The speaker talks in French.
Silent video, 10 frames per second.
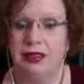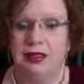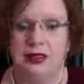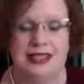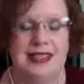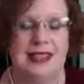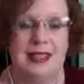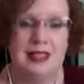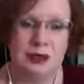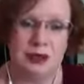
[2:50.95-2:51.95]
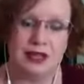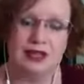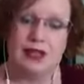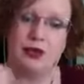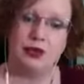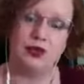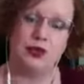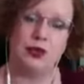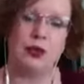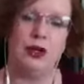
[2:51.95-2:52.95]
C'est au travers du
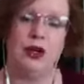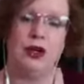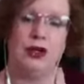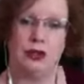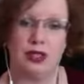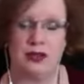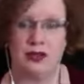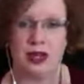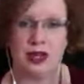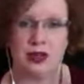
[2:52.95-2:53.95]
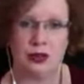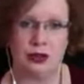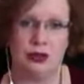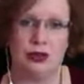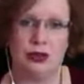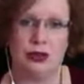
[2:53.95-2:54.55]
jugement que ça devient une bourde,